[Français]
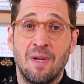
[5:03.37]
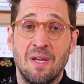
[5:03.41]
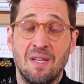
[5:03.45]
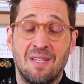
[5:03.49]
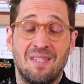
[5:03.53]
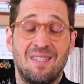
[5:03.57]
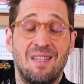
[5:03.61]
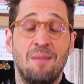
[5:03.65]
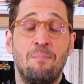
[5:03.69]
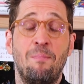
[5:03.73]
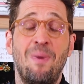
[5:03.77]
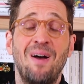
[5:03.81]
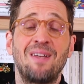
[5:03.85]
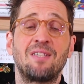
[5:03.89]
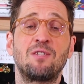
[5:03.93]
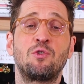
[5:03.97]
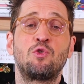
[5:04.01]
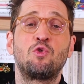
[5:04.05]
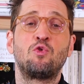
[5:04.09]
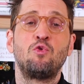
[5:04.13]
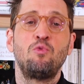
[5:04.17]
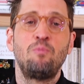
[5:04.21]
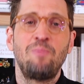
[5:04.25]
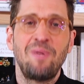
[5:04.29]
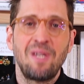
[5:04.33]
Et ce n'est pas
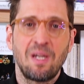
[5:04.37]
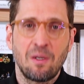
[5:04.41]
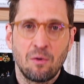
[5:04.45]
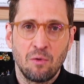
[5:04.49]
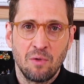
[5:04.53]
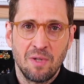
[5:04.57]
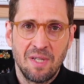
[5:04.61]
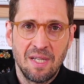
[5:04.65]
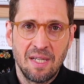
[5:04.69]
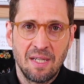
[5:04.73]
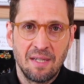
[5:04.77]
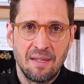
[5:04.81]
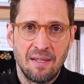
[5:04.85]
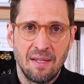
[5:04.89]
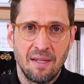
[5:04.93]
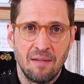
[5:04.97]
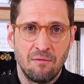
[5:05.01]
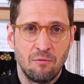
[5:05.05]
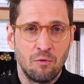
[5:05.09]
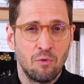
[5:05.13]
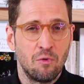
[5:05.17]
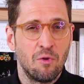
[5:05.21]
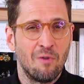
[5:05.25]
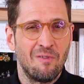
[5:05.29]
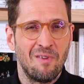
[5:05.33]
subir une dictée,
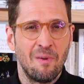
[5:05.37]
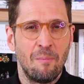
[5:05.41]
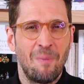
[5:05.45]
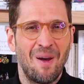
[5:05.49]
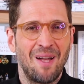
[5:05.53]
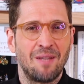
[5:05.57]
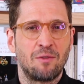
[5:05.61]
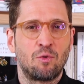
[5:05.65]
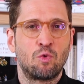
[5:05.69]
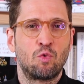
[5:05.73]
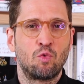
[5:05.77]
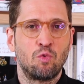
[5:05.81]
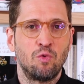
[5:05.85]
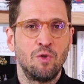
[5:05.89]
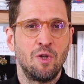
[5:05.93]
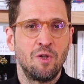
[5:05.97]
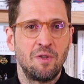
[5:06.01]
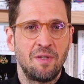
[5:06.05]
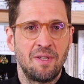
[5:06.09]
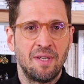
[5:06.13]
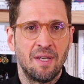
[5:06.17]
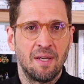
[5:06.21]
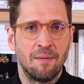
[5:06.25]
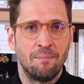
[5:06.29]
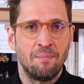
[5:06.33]
vous ne devez pas tout
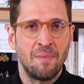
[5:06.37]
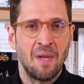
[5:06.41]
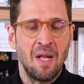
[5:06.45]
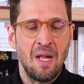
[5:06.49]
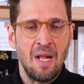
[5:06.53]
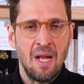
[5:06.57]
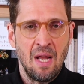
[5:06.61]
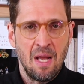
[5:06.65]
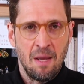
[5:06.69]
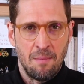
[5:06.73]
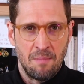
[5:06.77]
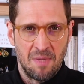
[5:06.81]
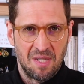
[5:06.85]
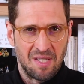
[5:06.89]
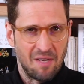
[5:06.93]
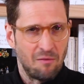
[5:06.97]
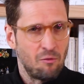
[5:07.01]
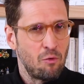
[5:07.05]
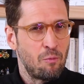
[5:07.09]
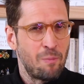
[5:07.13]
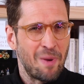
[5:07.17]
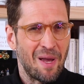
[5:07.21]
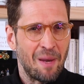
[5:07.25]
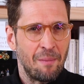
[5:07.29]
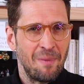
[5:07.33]
noter. Mais ça
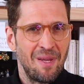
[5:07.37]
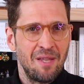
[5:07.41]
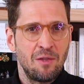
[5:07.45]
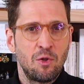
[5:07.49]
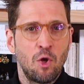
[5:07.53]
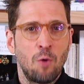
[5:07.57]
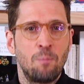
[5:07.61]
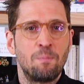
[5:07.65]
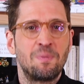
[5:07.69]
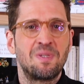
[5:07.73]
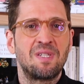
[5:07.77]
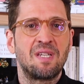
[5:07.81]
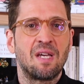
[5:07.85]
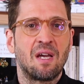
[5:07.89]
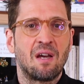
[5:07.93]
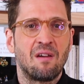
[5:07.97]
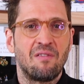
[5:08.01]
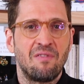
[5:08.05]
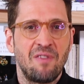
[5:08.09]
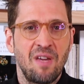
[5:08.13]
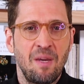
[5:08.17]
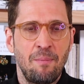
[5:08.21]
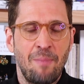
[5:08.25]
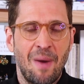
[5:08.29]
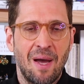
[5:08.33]
vous permet
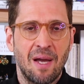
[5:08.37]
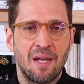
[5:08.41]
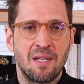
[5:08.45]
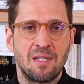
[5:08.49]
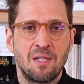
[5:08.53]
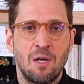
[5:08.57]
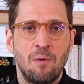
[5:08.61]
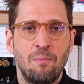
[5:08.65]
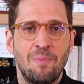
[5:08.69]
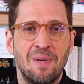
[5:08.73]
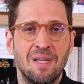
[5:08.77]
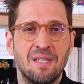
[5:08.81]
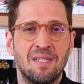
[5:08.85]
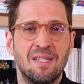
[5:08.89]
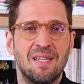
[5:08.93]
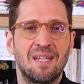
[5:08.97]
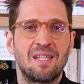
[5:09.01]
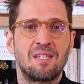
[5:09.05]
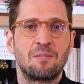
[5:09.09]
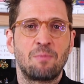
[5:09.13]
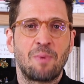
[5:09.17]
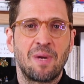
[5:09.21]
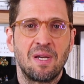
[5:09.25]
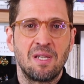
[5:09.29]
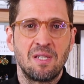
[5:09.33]
d'observer par exemple les
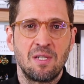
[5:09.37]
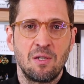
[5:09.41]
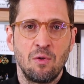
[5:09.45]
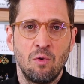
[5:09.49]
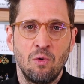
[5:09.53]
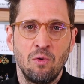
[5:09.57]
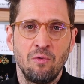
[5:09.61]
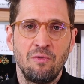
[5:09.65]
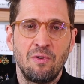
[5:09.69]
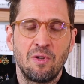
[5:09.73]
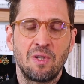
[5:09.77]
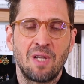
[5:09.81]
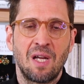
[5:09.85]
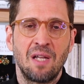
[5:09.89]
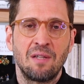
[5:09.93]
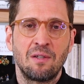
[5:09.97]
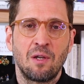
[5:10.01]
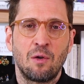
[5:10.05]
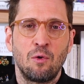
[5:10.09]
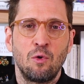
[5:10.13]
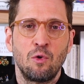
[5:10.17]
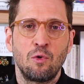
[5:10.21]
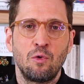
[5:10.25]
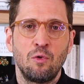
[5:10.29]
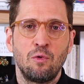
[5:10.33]
expressions de votre
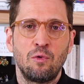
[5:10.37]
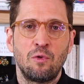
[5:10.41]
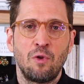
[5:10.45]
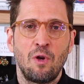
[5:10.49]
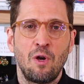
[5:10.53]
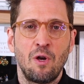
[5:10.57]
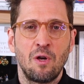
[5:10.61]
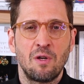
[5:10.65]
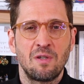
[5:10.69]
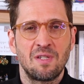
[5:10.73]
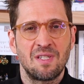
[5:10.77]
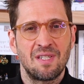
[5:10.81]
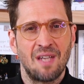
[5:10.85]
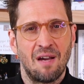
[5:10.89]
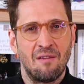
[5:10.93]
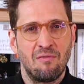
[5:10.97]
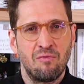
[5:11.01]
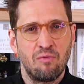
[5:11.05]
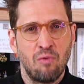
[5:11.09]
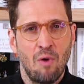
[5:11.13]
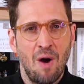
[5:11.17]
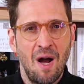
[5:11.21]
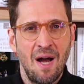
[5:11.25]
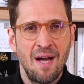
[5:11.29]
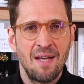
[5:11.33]
interlocuteur, sa
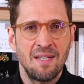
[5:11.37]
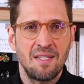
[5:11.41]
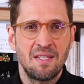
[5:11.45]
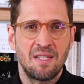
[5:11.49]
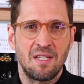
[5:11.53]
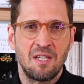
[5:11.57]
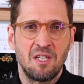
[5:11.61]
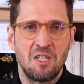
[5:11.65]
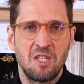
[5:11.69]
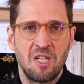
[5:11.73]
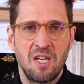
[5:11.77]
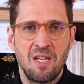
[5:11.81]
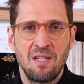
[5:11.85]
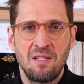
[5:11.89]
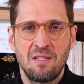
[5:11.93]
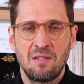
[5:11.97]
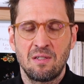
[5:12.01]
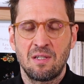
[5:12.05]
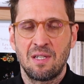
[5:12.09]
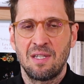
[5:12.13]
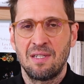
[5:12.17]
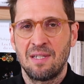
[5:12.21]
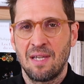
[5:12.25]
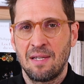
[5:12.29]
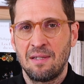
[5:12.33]
voix, ses gestes,
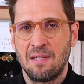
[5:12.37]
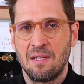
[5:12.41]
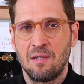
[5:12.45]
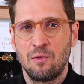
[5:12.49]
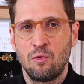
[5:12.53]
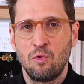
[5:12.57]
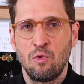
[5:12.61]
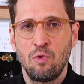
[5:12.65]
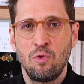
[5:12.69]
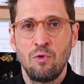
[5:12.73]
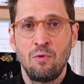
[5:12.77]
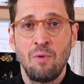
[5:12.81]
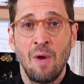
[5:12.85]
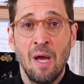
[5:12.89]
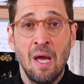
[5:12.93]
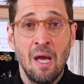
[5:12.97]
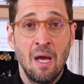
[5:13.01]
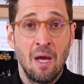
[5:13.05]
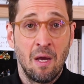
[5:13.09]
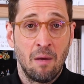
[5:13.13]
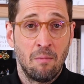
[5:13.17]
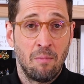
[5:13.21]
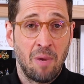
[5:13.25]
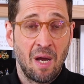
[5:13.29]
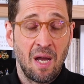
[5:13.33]
ses attitudes,
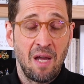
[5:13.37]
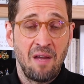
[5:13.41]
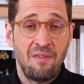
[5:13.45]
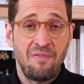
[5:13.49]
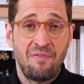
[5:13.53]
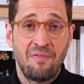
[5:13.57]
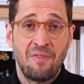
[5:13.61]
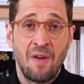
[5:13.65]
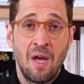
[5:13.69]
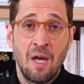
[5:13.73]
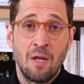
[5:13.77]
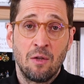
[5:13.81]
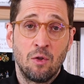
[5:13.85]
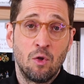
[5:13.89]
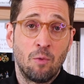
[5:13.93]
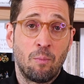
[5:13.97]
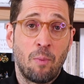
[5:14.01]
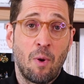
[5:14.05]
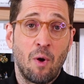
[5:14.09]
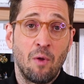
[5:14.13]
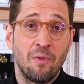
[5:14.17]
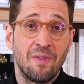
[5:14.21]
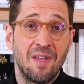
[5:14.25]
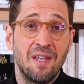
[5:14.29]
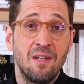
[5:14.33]
bref, de
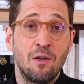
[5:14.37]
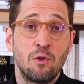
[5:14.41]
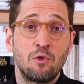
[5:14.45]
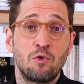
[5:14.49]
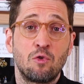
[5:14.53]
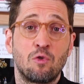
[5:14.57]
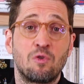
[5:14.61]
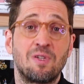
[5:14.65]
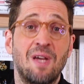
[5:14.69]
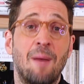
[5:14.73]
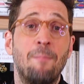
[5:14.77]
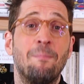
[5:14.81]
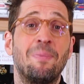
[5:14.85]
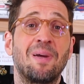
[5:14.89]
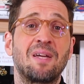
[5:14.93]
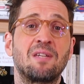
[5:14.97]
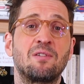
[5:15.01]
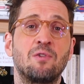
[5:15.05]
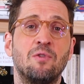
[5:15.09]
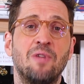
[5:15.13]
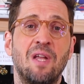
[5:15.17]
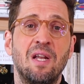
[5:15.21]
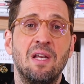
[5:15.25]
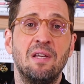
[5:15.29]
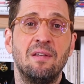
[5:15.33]
prendre des notes sur sa
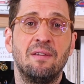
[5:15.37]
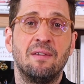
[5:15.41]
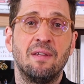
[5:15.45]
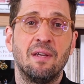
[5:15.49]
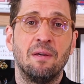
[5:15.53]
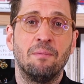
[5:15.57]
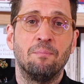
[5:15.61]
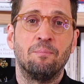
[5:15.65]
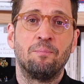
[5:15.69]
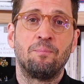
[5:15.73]
personnalité.